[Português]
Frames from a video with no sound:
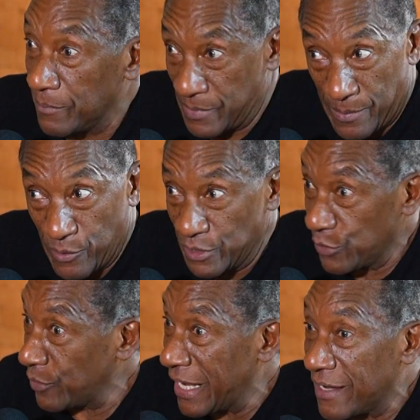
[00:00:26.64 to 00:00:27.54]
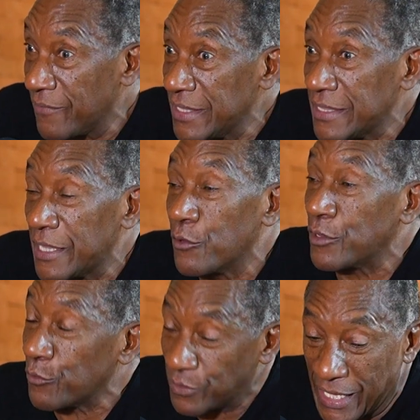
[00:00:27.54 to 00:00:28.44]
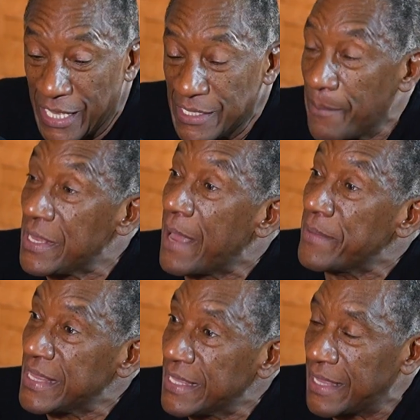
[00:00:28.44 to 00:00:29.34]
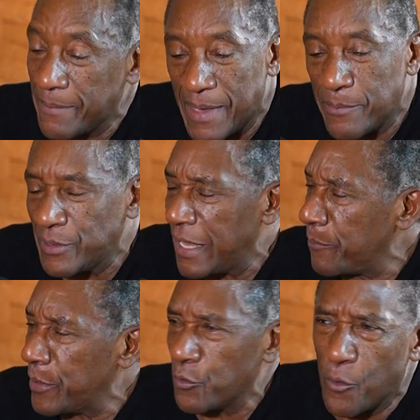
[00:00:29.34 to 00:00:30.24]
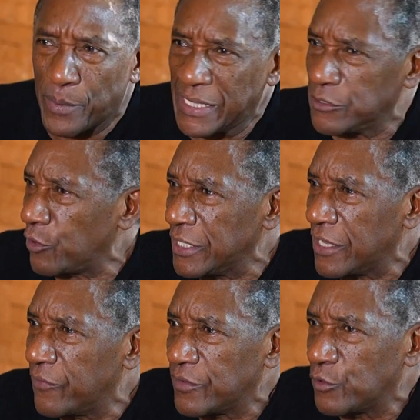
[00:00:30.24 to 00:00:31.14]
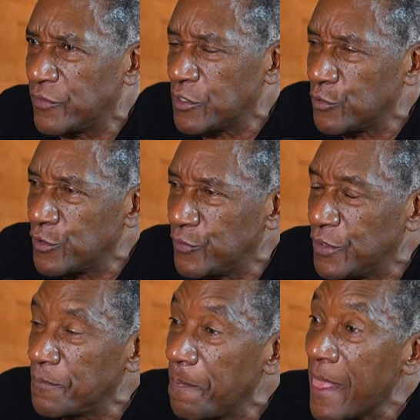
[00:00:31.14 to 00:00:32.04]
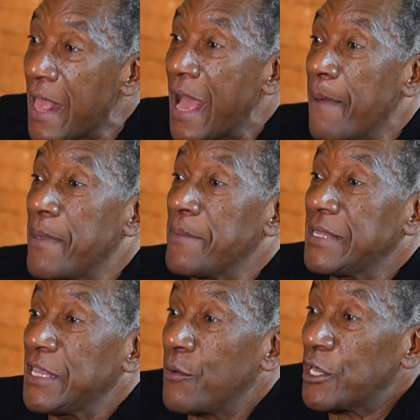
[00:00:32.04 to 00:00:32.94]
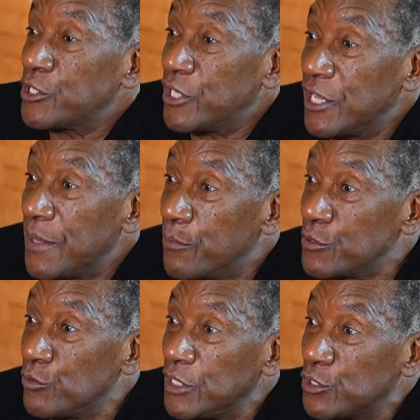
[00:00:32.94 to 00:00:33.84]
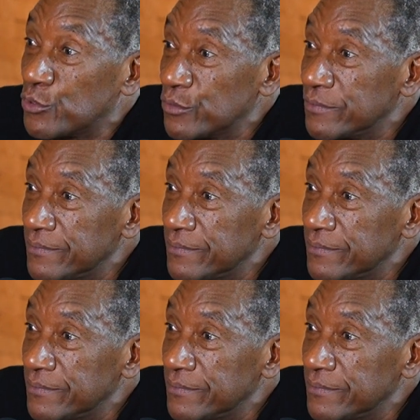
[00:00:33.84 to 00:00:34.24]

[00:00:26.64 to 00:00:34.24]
Me monitoraram a vida inteira. Eu tenho três. A minha menina, a minha mulher operou, porque ele só queria que eu tivesse dois filhos. A minha menina eu achei depois no lixo.